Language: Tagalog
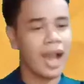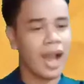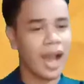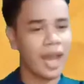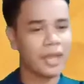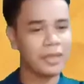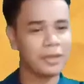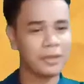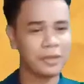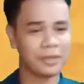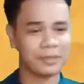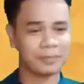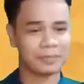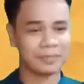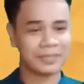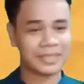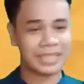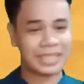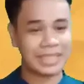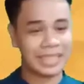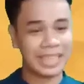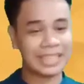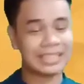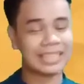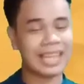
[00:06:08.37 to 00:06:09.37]
Ayun,
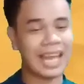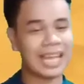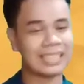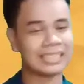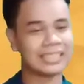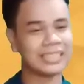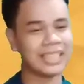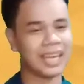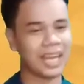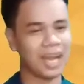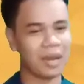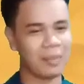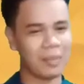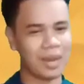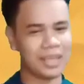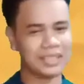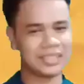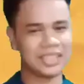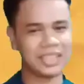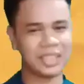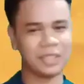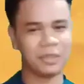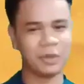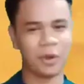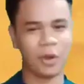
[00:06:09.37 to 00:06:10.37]
nagtaas ng kamay
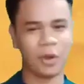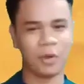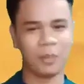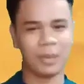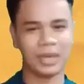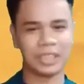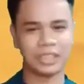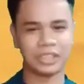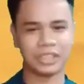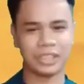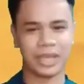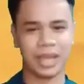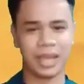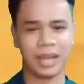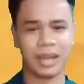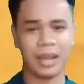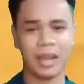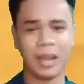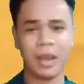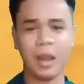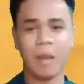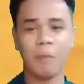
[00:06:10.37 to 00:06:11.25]
si Ginoong Marshall.